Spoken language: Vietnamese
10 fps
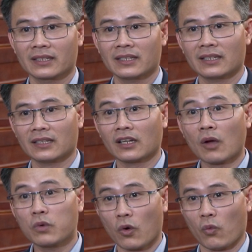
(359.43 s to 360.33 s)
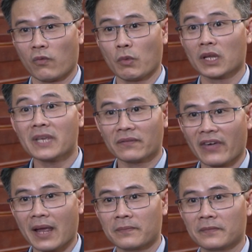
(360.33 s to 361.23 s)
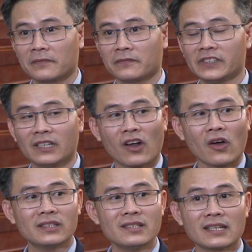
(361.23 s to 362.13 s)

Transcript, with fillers: cái cái công cụ và một cái biện pháp vừa có tính